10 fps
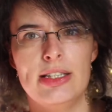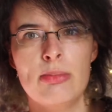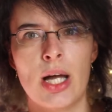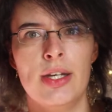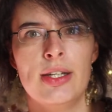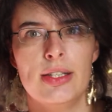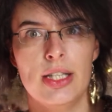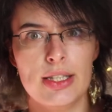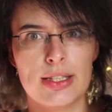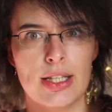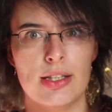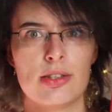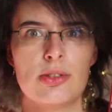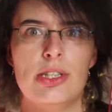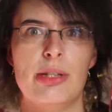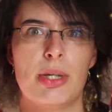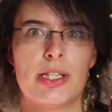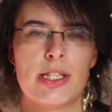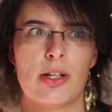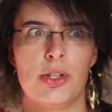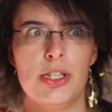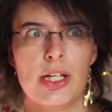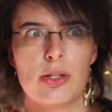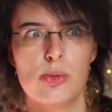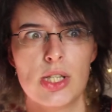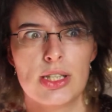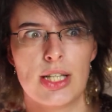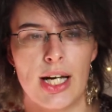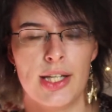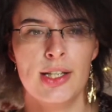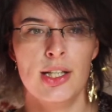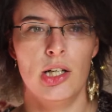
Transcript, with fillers: die man nicht kennt und die man sich auch nicht ergoogeln kann